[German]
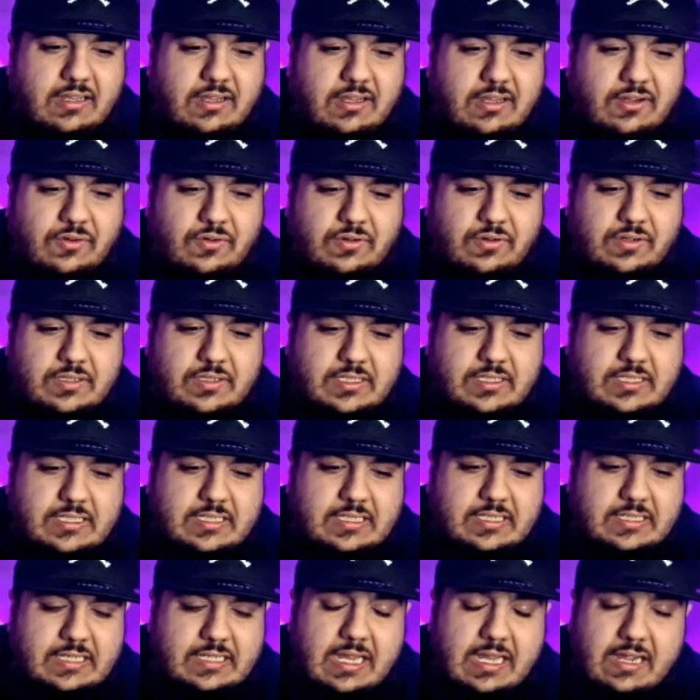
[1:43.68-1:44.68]

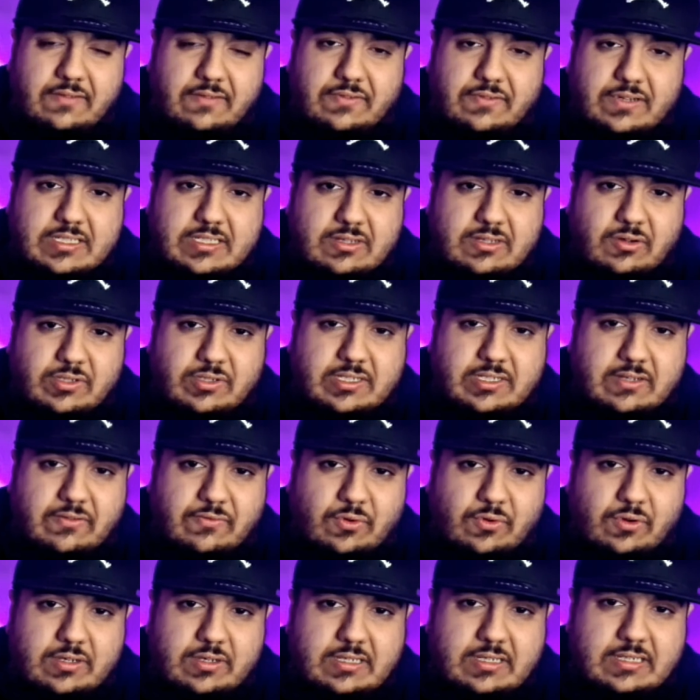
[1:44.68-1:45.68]
und ja, was daraus
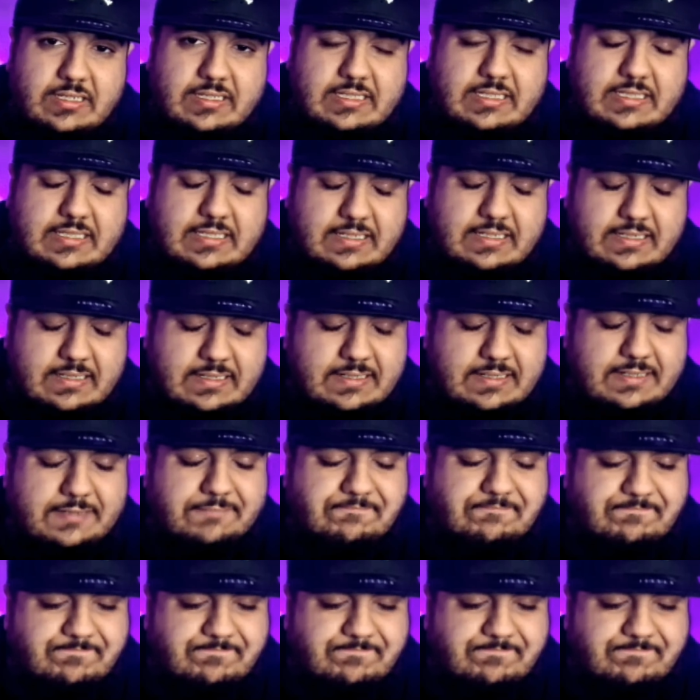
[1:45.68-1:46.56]
geworden ist, äh,